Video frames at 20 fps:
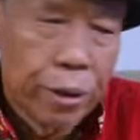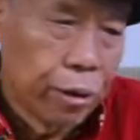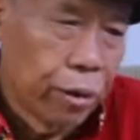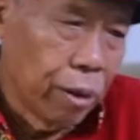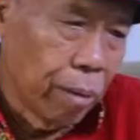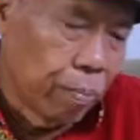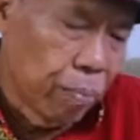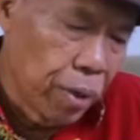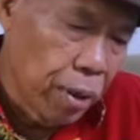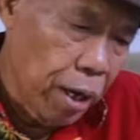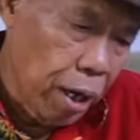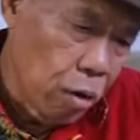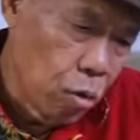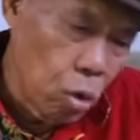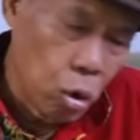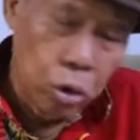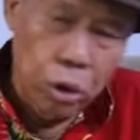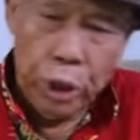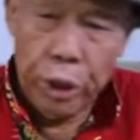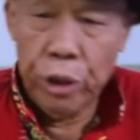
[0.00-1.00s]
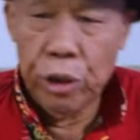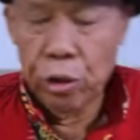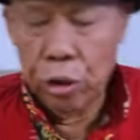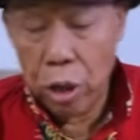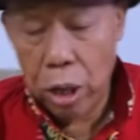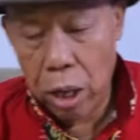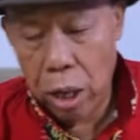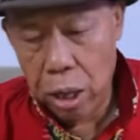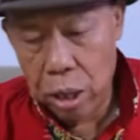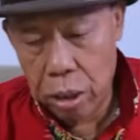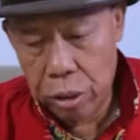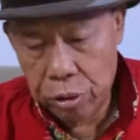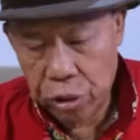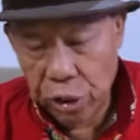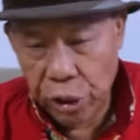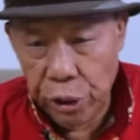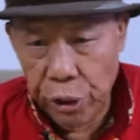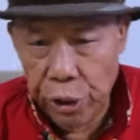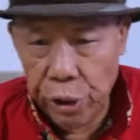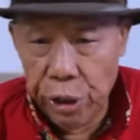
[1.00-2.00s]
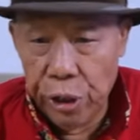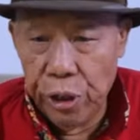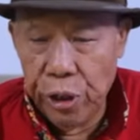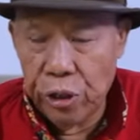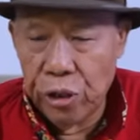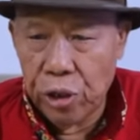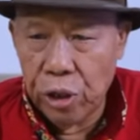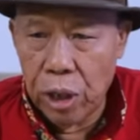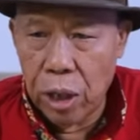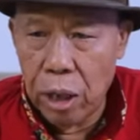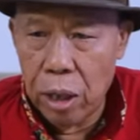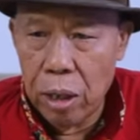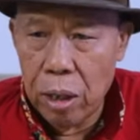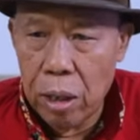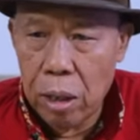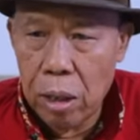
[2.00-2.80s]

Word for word: Dia bilang, "Oh, tidak. Tidak.